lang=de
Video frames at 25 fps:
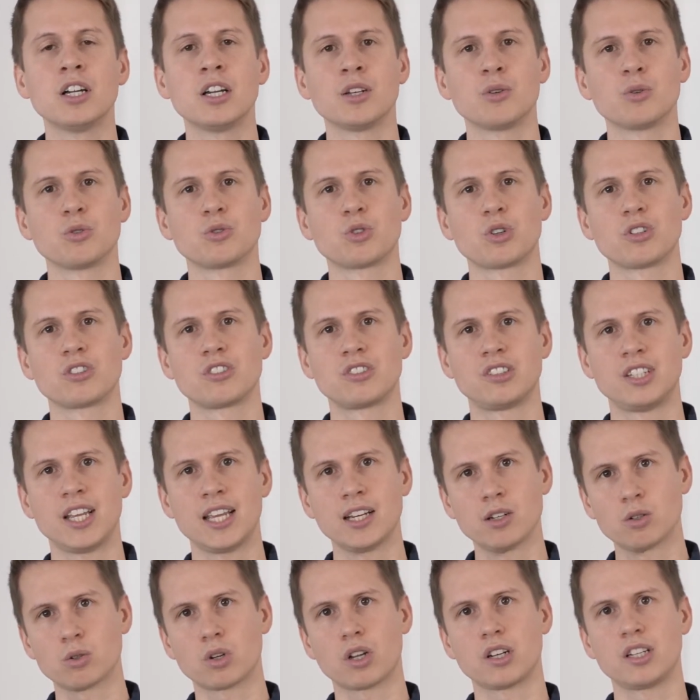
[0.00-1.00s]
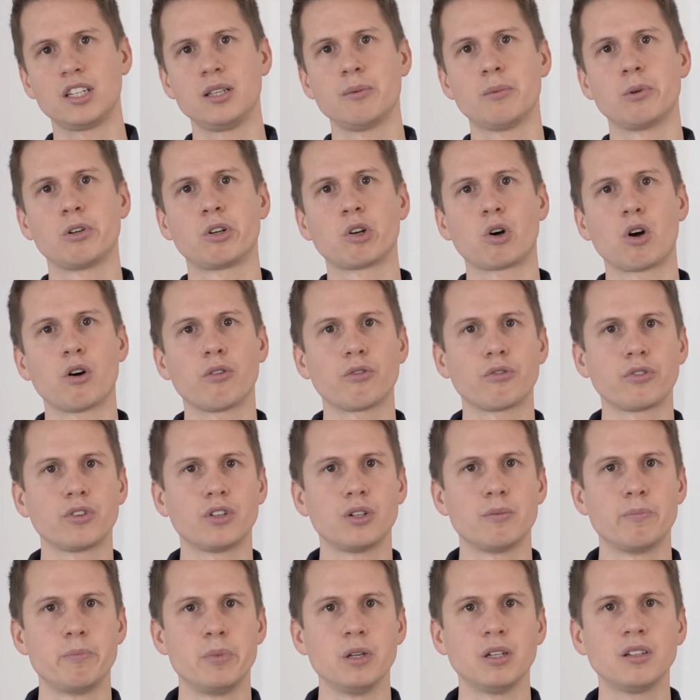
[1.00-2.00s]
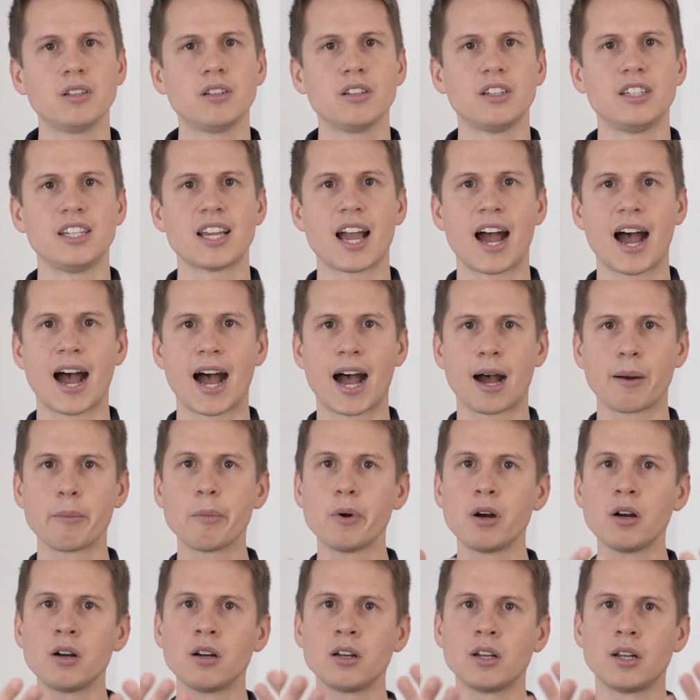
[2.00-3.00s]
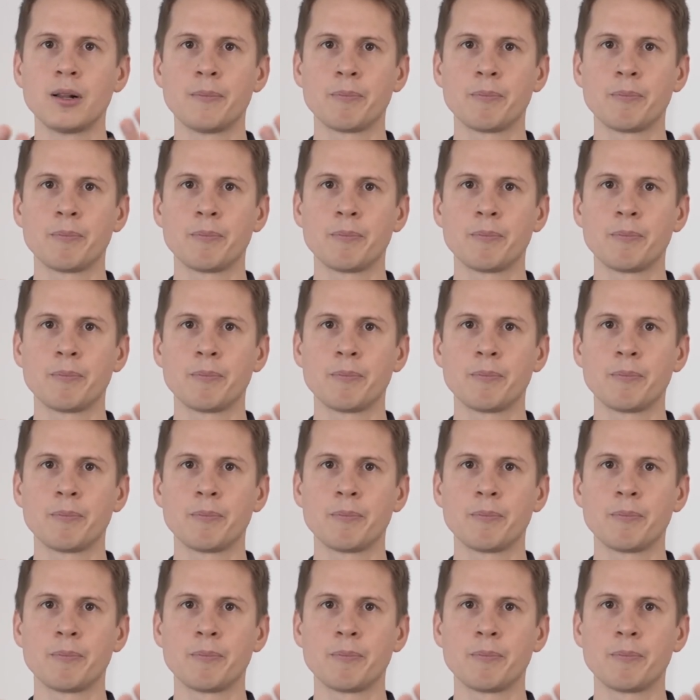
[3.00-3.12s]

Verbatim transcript: Du sollst den oder die Betroffene bitten, die Arme